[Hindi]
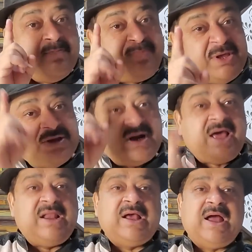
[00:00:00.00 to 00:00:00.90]

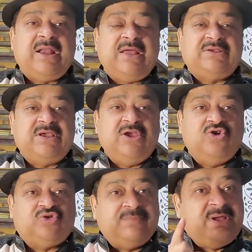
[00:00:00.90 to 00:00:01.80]
पिंजरा लगाना चाहिए
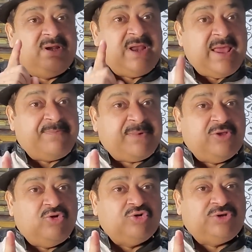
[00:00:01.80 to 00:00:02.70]
उसमें रेप के
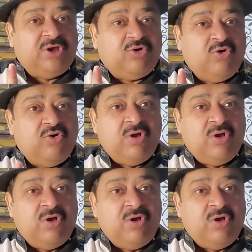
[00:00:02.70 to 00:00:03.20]
दोषी को